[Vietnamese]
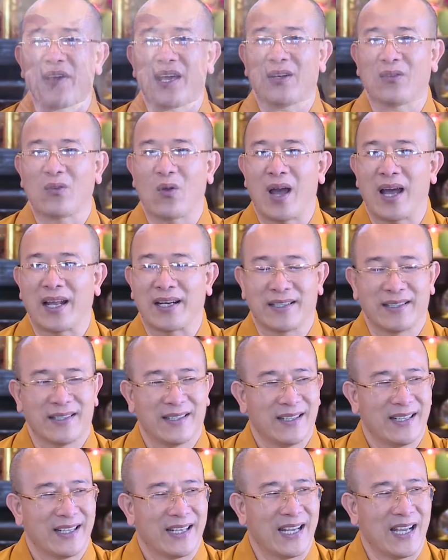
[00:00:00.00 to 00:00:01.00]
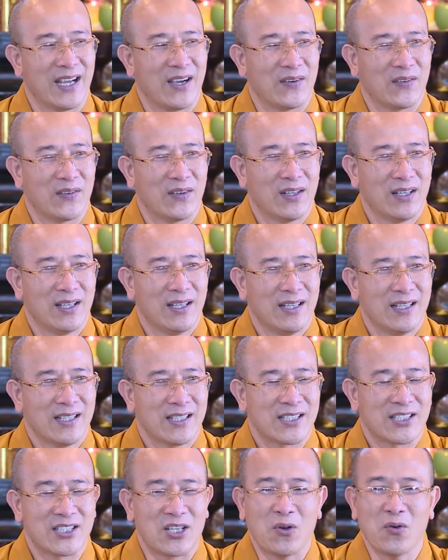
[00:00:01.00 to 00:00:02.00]
vẹn toàn nghe không
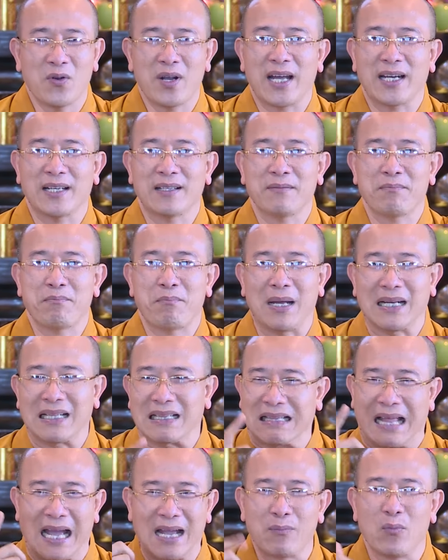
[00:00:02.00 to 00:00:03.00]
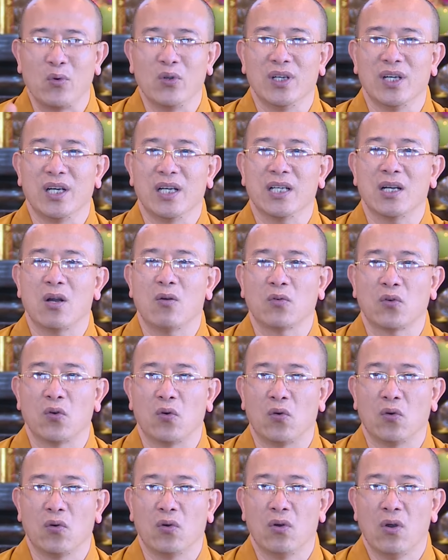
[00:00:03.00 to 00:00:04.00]
sáu căn mắt tai mũi lưỡi không
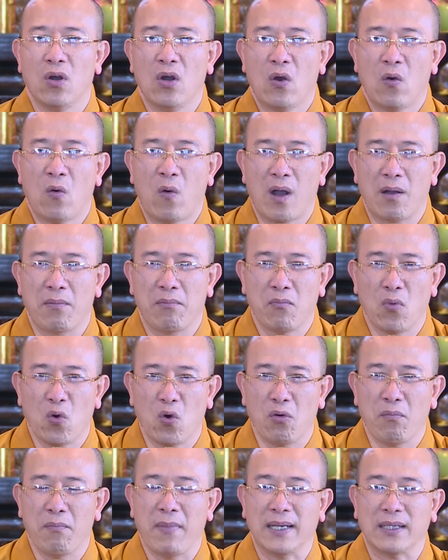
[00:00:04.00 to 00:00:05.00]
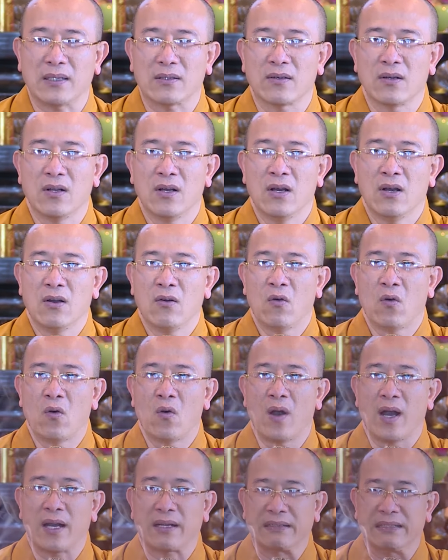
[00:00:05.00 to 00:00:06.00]
đủ hoặc mù mắt
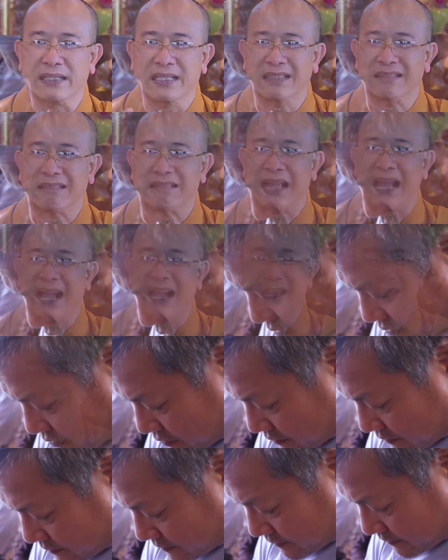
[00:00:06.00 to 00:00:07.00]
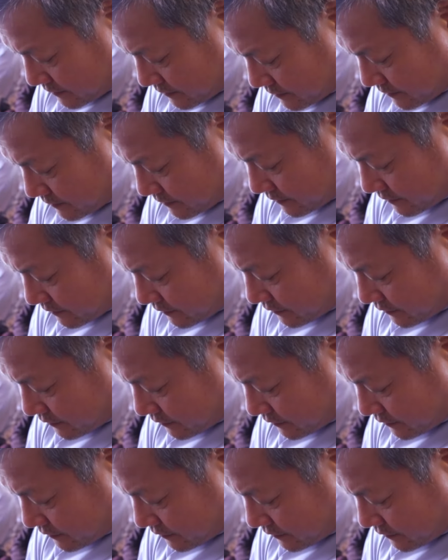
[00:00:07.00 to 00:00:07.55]
hoặc điếc tai ngắn